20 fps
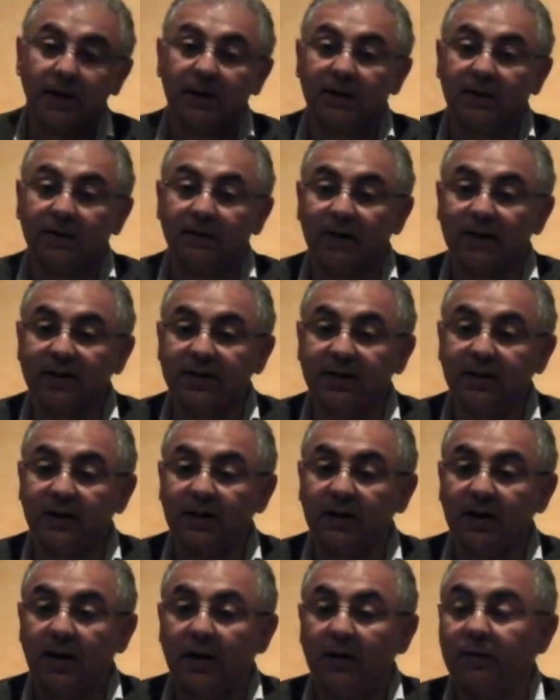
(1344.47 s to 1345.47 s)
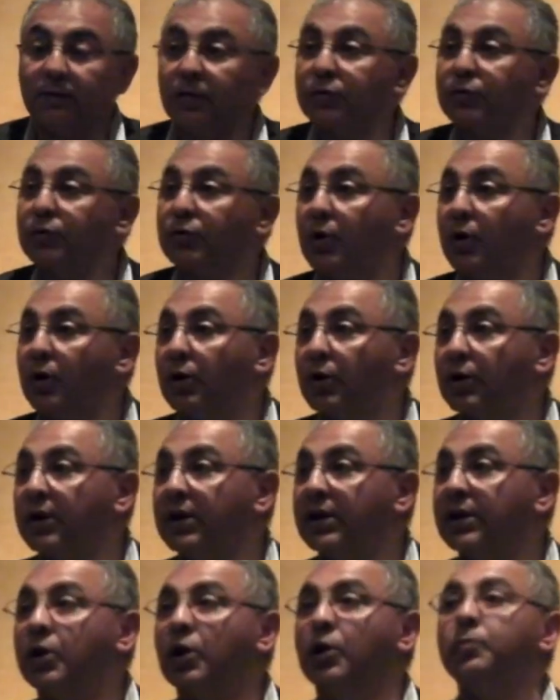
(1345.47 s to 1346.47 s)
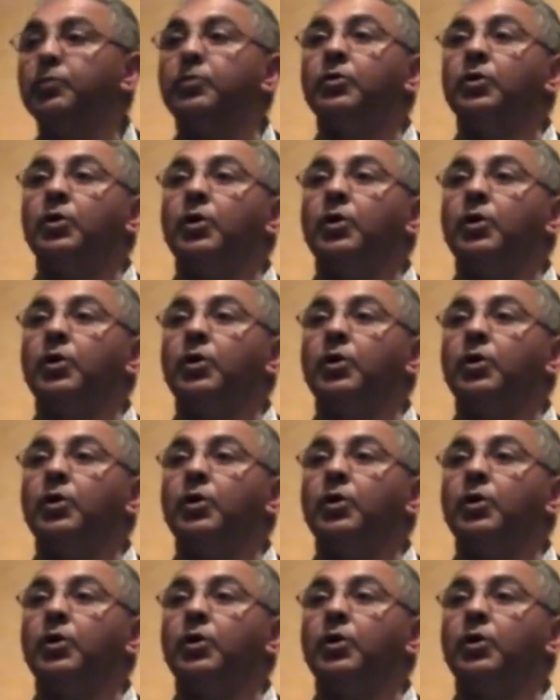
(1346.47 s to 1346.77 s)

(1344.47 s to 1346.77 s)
qui va dire, votre cœur est comme,